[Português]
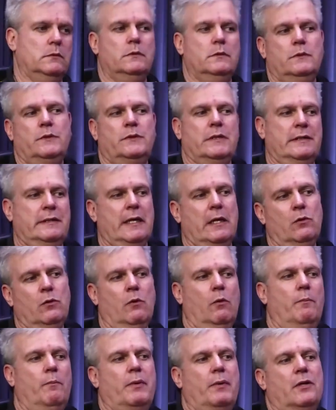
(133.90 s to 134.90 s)
Você tem
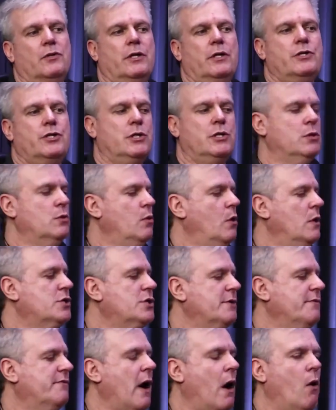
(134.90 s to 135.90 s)
um projetil
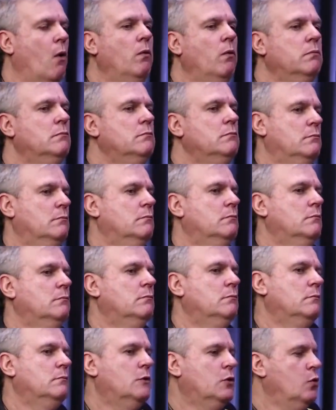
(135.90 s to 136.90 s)
ogival
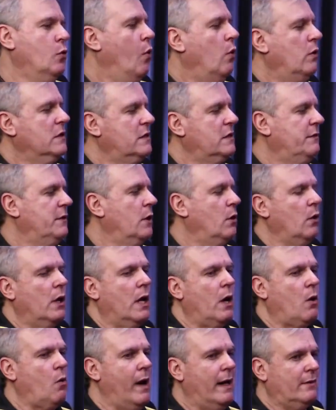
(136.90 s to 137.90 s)
do
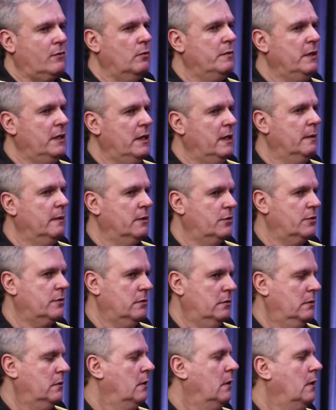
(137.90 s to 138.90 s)
11,4 milímetros,
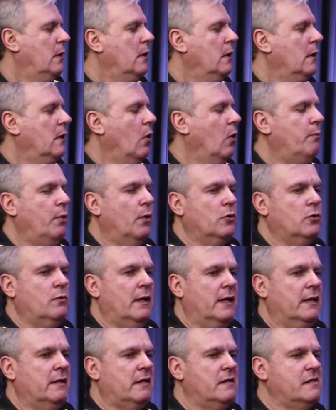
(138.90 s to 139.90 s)
que é o ponto
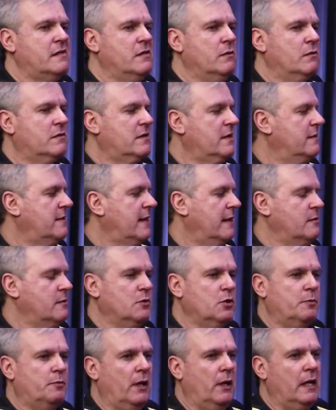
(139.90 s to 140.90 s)
45 centésimo
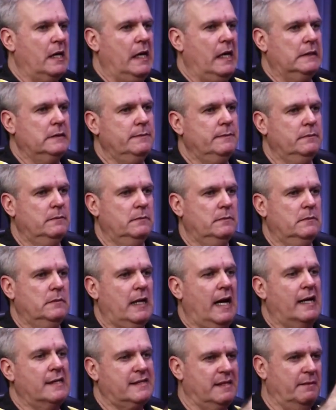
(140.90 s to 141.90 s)
de polegada,
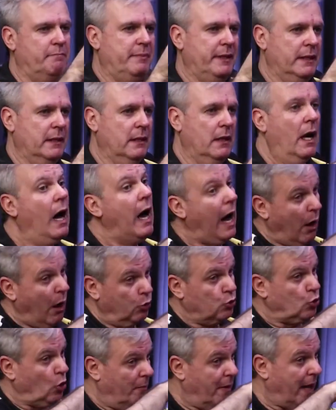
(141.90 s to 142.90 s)
ACP,
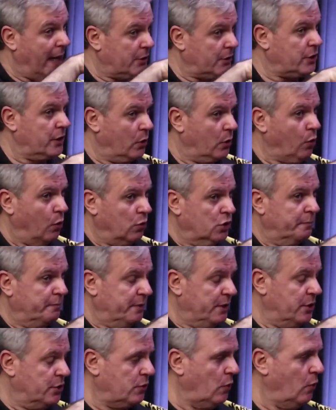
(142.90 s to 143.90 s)
Automatic Colt
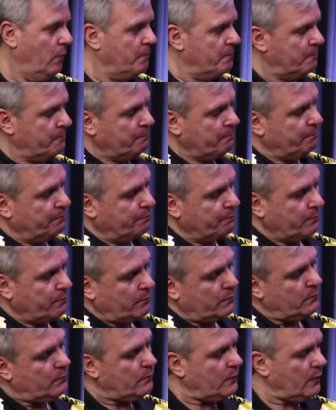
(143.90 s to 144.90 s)
Pistol,
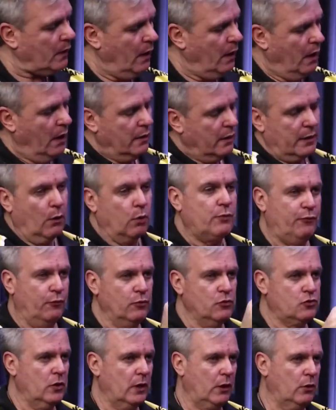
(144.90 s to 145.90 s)
que é o que
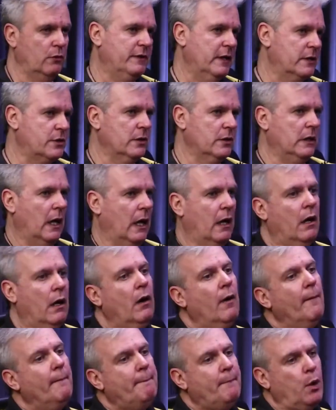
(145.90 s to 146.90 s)
funciona no Vietnã.
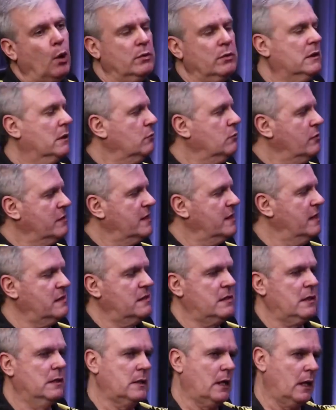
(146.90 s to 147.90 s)
Ponta,
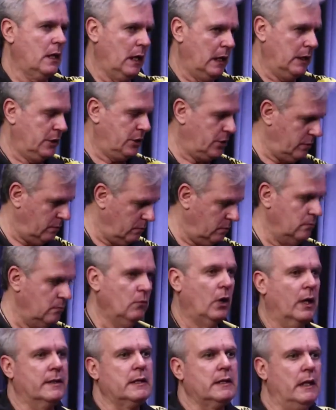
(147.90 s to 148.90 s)
230 gramas.
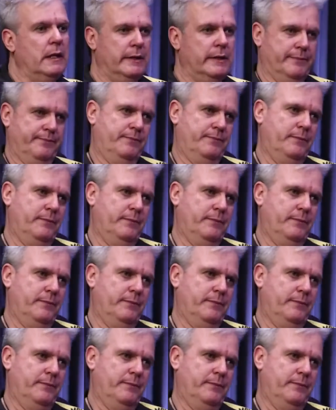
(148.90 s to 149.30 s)
Bota ali.